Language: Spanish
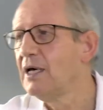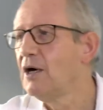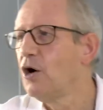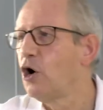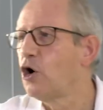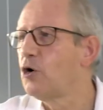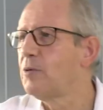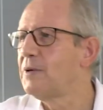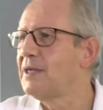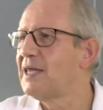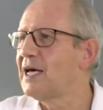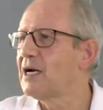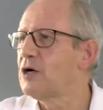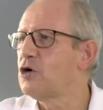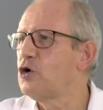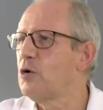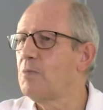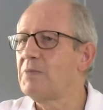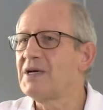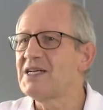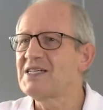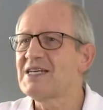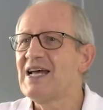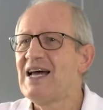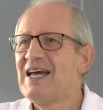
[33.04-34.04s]
olvidar
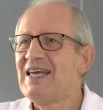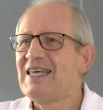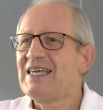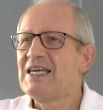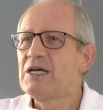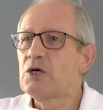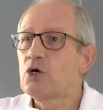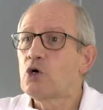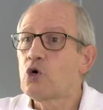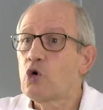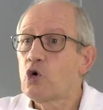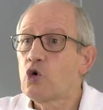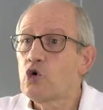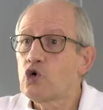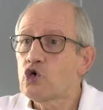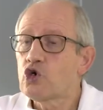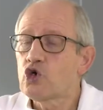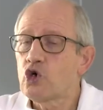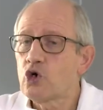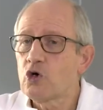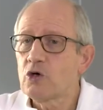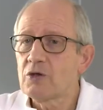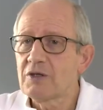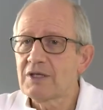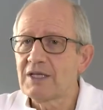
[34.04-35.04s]
nombres
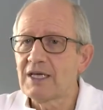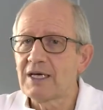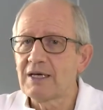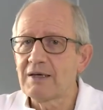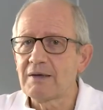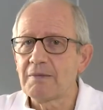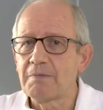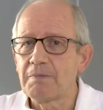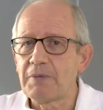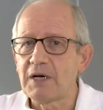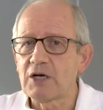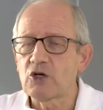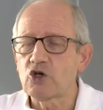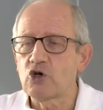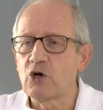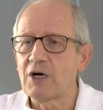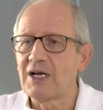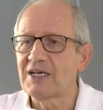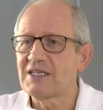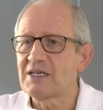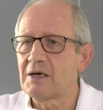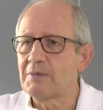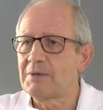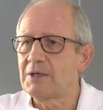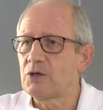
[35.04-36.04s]
incluso de
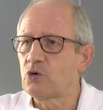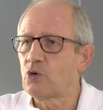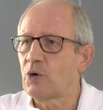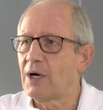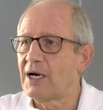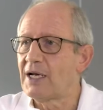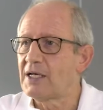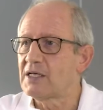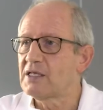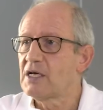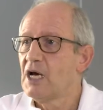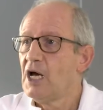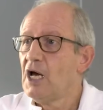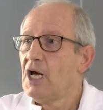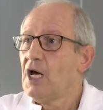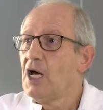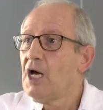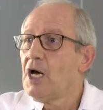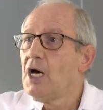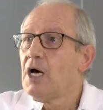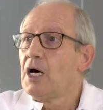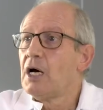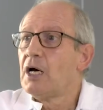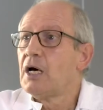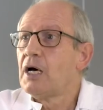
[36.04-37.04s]
personas habituales.
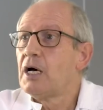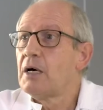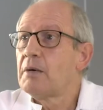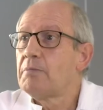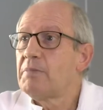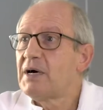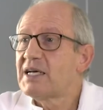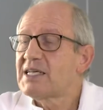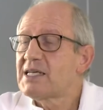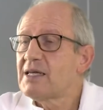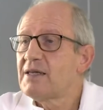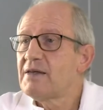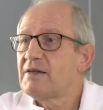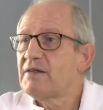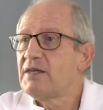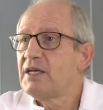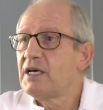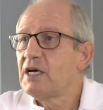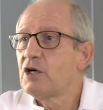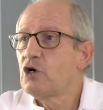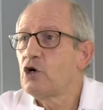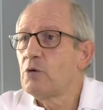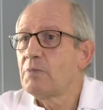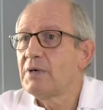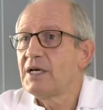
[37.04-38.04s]
Ah, vas a decir
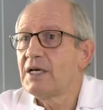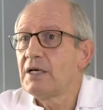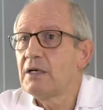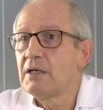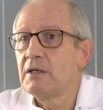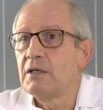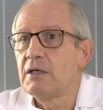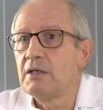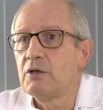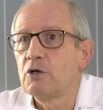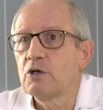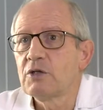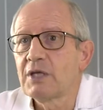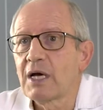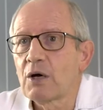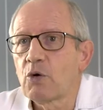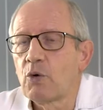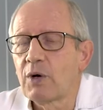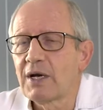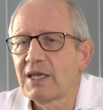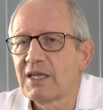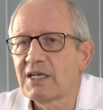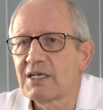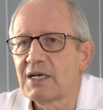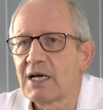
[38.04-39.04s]
el nombre y no te
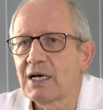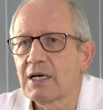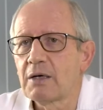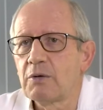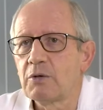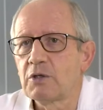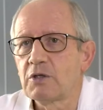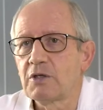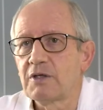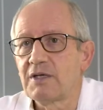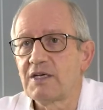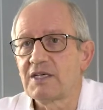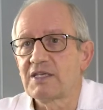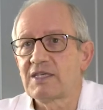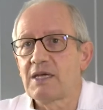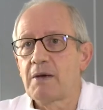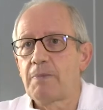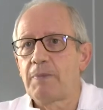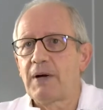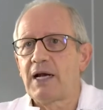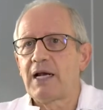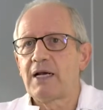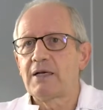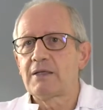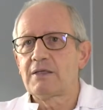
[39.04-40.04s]
acuerdas en aquel momento, tienes que
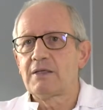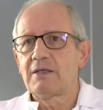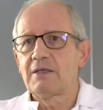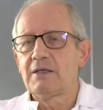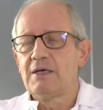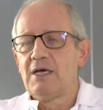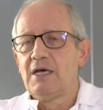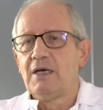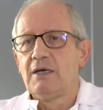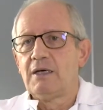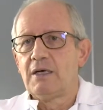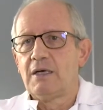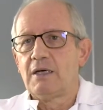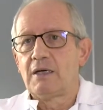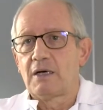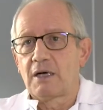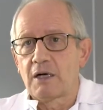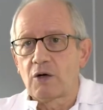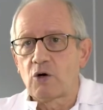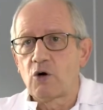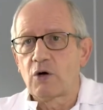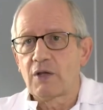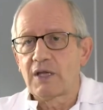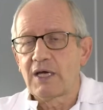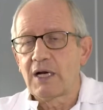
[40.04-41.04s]
pararte, eh,
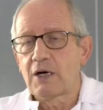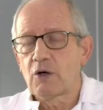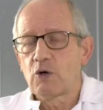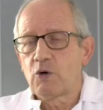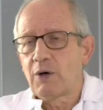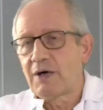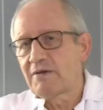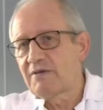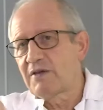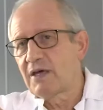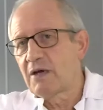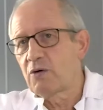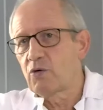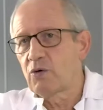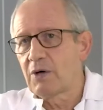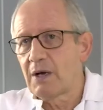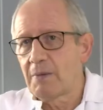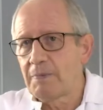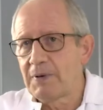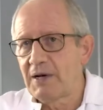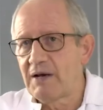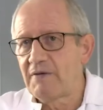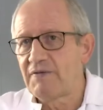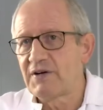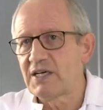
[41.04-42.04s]
recordarlo, hacer una
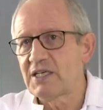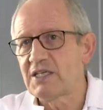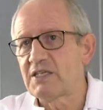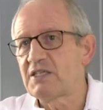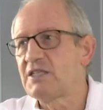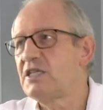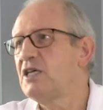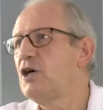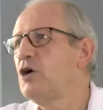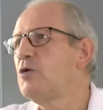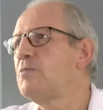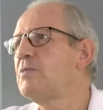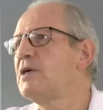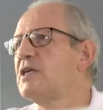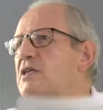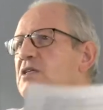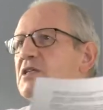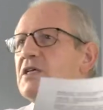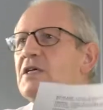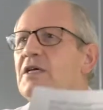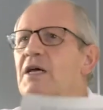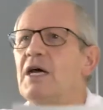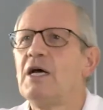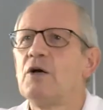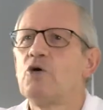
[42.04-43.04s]
perífrasis. Sí, hombre,
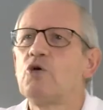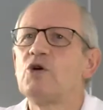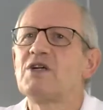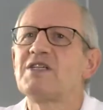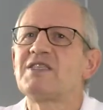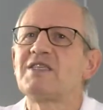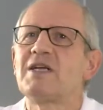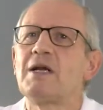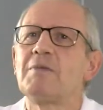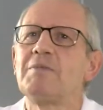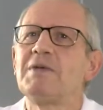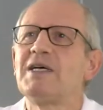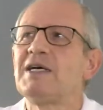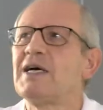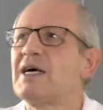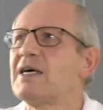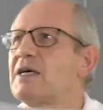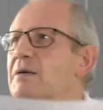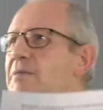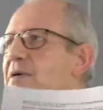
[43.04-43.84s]
sí, nuestra amiga que